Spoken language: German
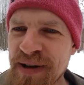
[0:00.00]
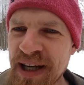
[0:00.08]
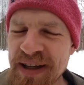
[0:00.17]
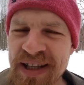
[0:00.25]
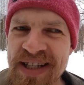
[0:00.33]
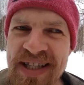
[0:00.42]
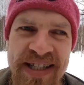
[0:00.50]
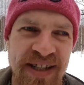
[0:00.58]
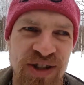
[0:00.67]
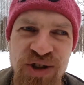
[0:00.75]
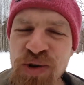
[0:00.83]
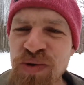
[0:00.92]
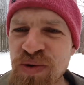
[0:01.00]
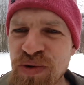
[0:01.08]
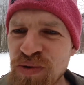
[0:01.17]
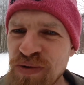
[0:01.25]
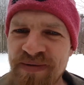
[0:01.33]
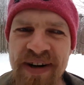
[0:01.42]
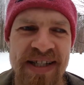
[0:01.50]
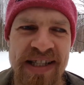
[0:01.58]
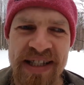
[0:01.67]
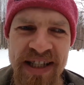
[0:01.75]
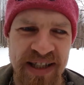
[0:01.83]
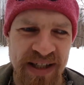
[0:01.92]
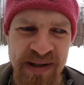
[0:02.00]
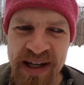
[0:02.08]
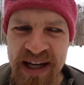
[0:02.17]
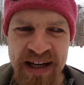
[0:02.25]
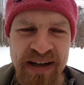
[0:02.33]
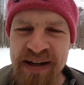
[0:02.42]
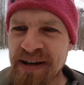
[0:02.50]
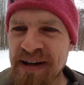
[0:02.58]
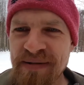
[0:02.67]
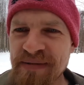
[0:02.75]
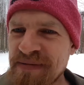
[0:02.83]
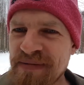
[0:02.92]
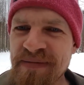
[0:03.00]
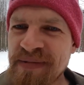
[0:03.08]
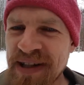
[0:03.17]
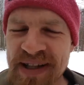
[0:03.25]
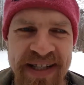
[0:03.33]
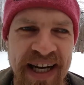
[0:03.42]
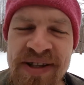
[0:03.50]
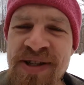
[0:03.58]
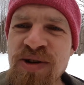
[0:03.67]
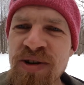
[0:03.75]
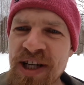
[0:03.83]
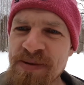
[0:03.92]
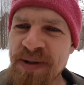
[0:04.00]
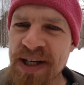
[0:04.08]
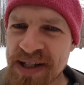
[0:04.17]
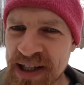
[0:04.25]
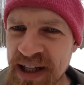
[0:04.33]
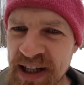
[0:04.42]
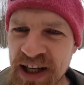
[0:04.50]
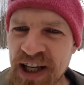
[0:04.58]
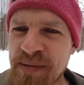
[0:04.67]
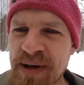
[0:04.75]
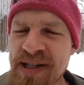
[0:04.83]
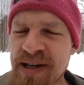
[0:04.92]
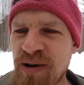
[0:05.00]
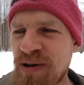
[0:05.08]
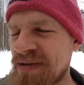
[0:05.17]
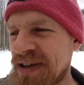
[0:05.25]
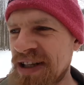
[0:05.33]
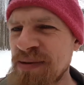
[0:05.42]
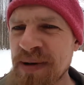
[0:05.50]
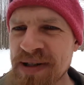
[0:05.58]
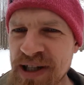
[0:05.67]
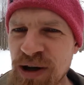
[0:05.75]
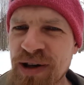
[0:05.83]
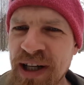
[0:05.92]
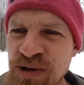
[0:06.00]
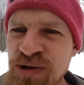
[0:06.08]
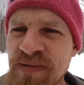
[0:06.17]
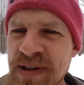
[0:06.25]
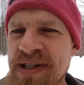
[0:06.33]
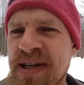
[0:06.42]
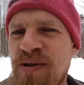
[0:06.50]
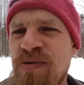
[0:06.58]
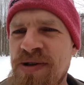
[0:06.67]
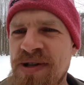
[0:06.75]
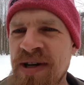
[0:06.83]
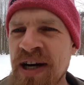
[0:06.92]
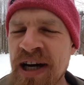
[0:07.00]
Ja, es ist schön und gut, weiß ich nicht. Das ist ganz toll, dass man das sehen kann. Aber ist ja auch, da nimmt man sich auch ganz schön was raus.